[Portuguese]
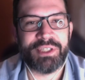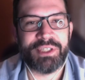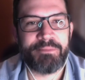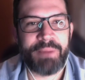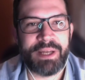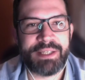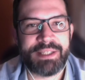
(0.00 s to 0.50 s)

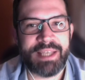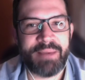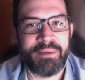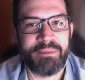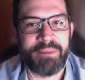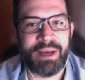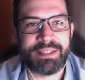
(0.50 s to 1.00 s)
gente
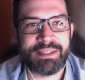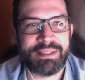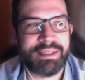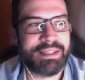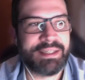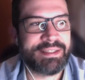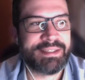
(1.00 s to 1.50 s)
percebe
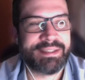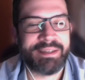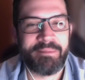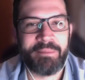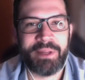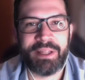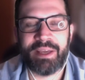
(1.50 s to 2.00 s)
bastante,
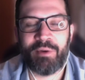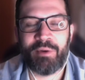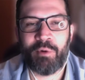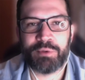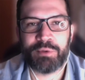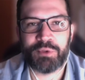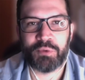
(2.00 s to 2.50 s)
Sabrina, em
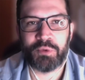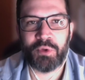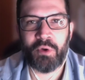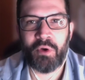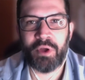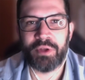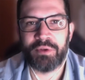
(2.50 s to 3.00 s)

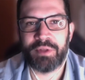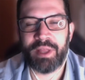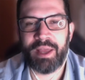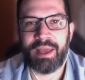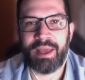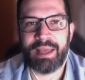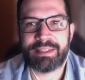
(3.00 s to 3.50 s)
consultório,
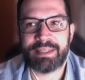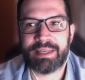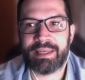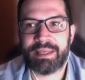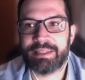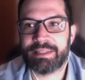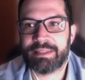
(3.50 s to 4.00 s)
né, essa
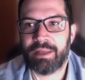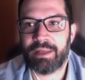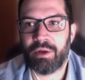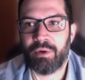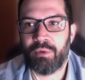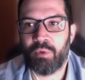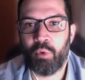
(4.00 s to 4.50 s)

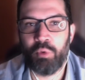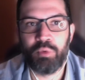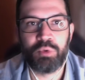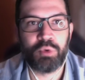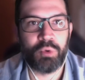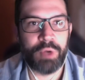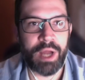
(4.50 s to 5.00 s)
questão
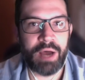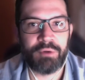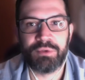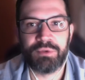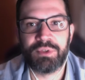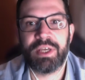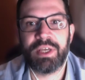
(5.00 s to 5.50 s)
cultural
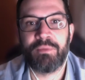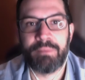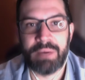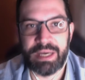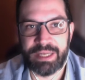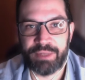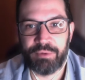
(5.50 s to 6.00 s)
do ser
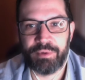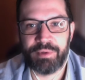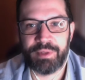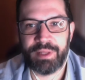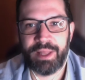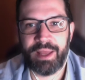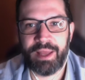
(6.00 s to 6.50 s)
humano,
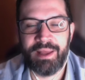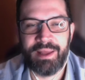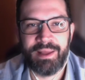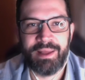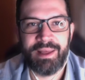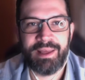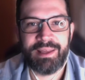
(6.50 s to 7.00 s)
né?
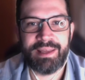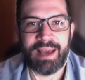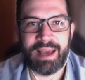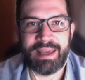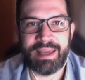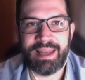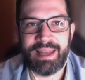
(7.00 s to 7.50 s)
E
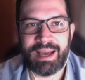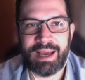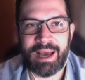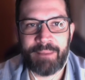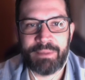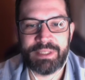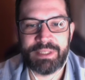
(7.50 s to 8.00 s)
aí ele
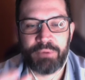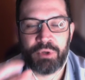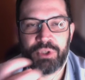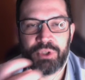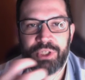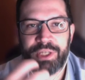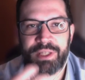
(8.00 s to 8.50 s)
acaba se
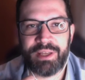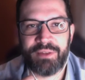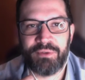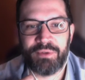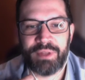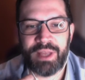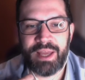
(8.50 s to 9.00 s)

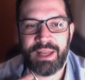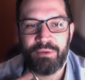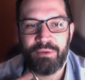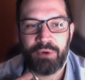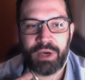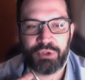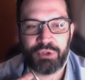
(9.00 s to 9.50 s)
projetando nele
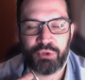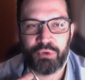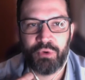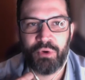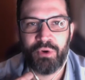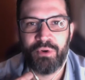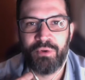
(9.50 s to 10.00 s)
o
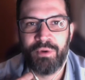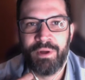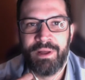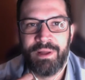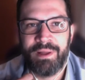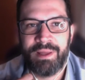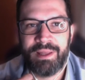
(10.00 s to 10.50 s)
cachorro,
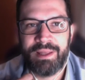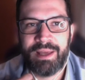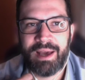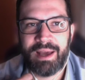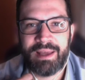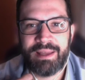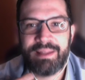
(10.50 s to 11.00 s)
e
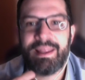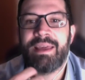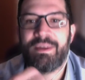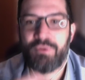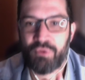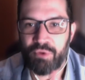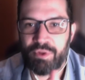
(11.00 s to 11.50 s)
aí
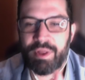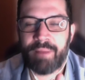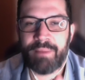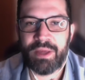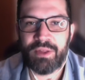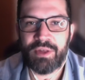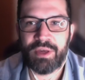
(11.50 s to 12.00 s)
tem
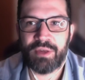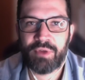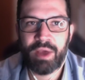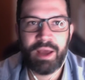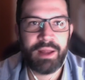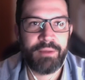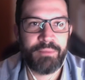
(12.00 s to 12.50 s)
justamente
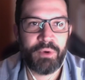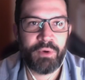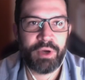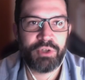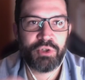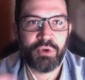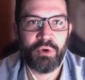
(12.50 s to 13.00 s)
isso. Ah, o meu
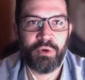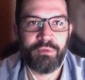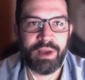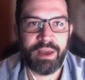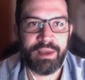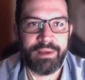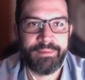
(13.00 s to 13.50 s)
cachorro
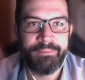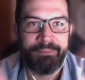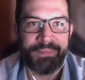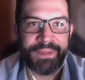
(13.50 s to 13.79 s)
vai